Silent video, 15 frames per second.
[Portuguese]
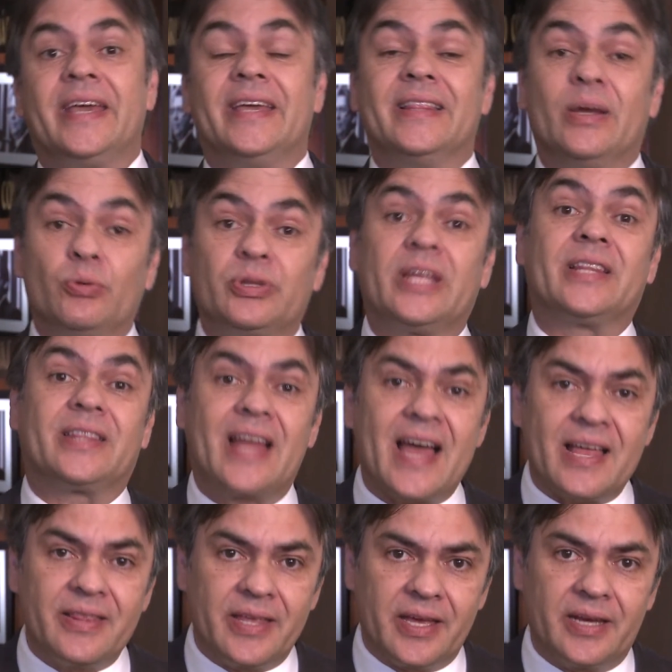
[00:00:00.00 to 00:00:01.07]
e não
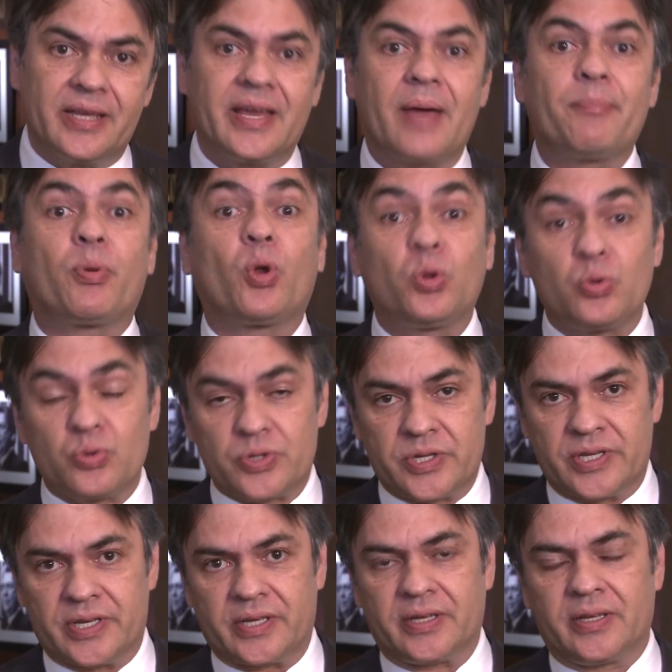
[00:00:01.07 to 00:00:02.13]
tentar nele
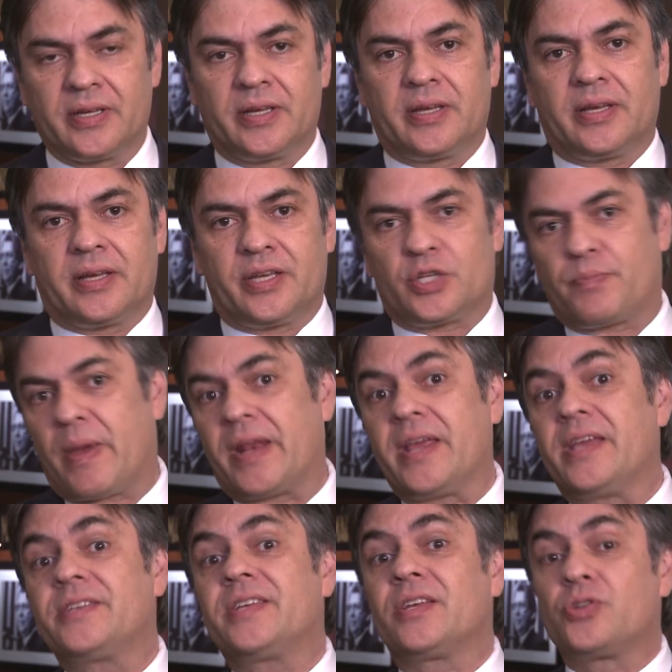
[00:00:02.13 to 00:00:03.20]
reproduzir
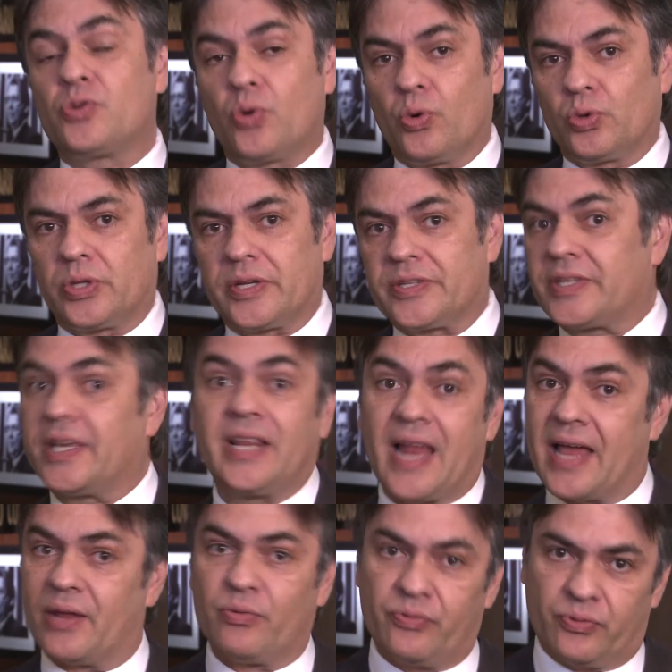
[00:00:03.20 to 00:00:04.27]
experiências outras que
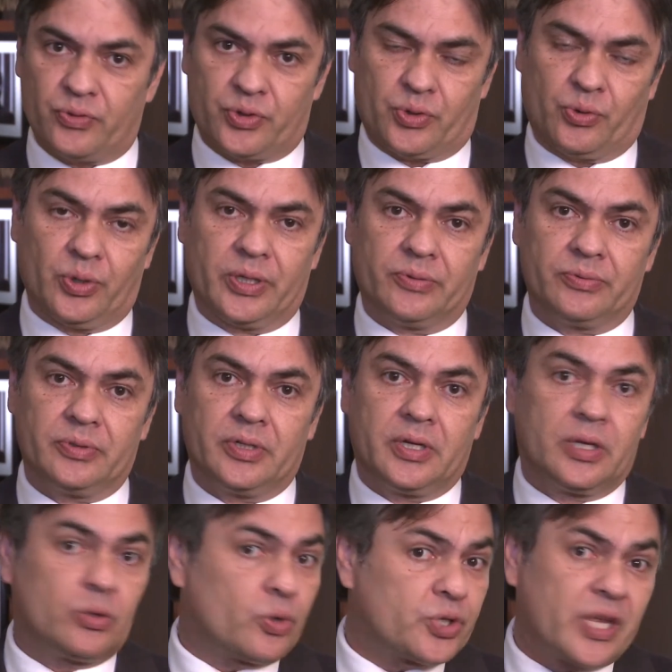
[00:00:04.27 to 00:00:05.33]
lá não funcionam,
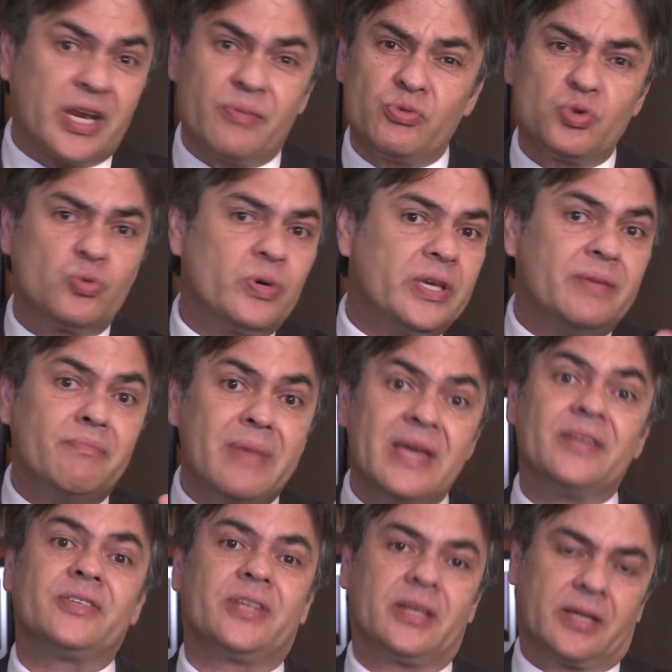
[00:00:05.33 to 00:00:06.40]
nós teremos uma
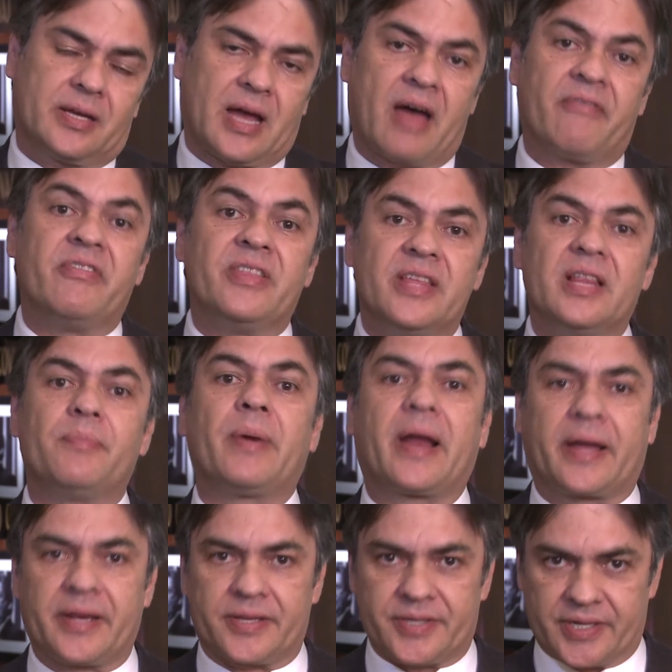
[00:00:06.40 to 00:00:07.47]
imensa avenida para
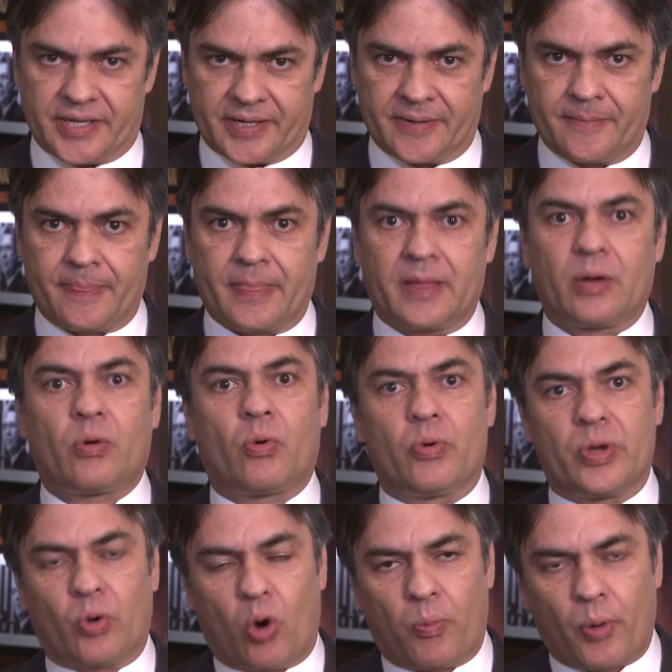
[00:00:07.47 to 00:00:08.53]
crescer,
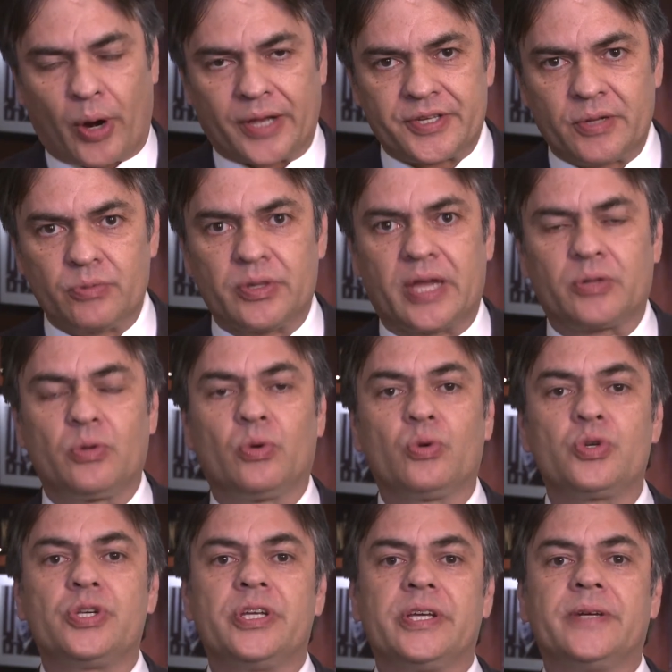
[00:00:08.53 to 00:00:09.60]
com incorporação de
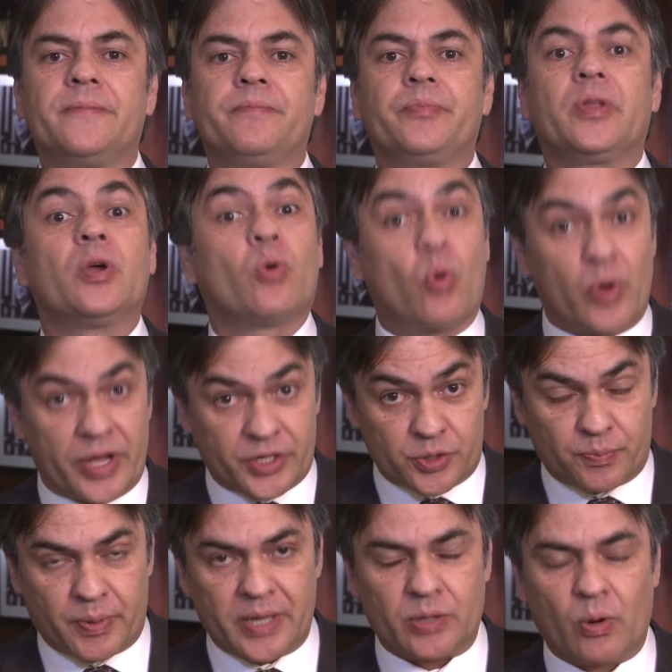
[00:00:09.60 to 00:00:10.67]
tecnologia, com
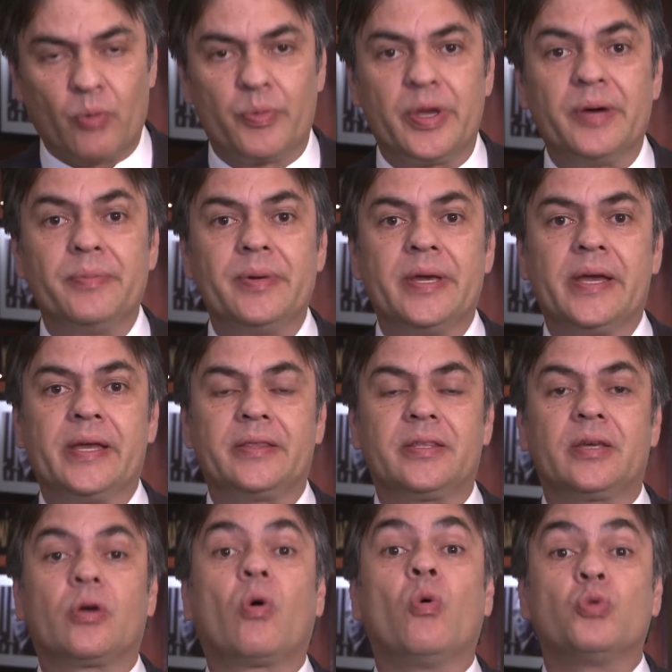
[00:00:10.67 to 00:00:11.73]
respeito ao meio
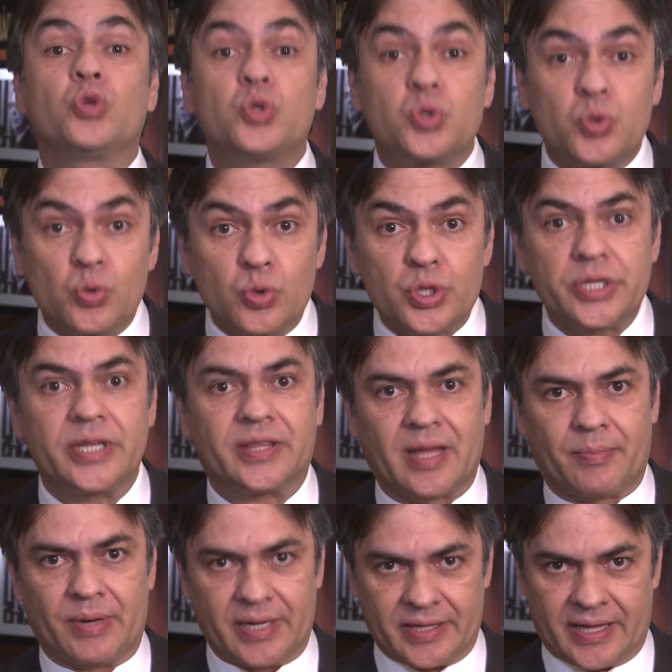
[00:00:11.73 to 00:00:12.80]
ambiente, com
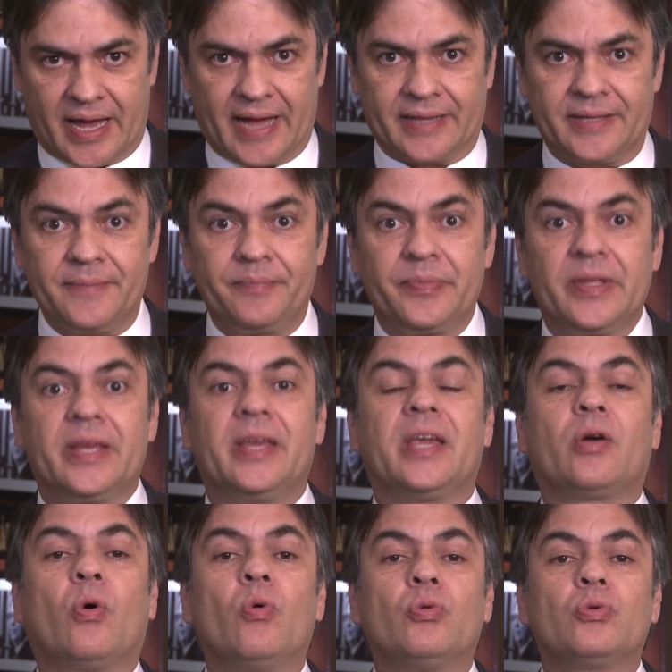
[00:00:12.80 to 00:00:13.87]
sustentabilidade e
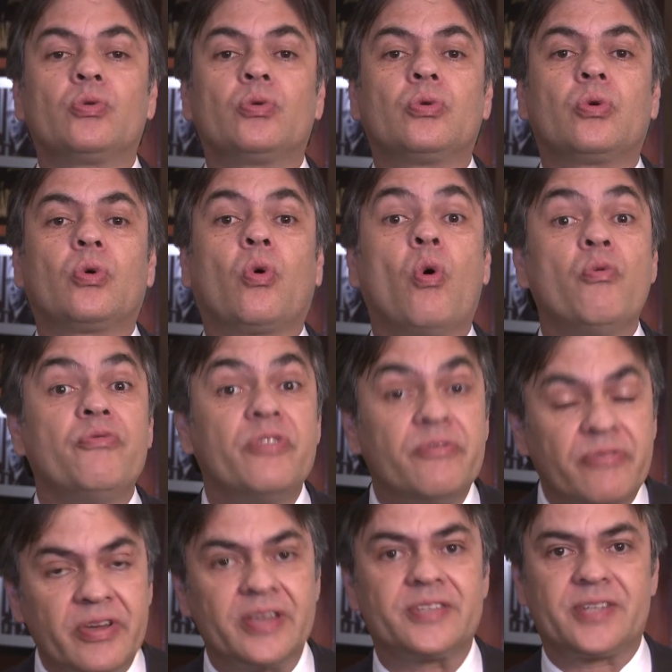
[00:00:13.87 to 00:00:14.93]
com
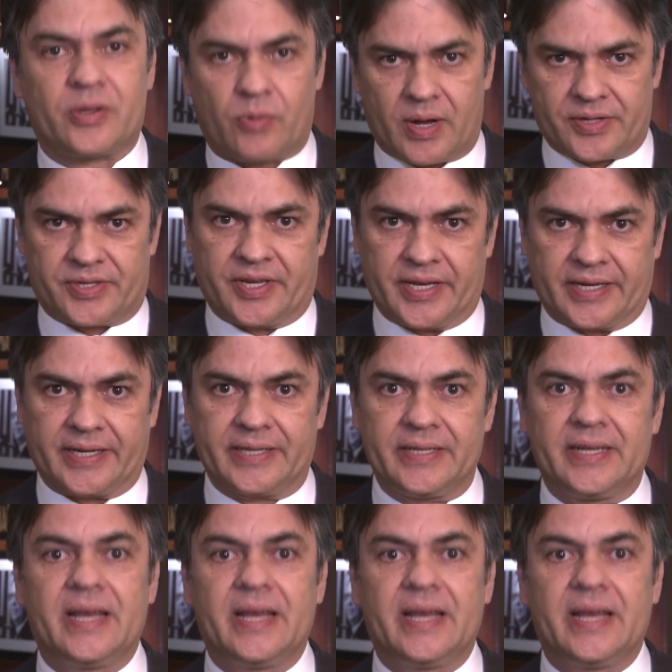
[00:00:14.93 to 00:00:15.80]
convivência com a seca.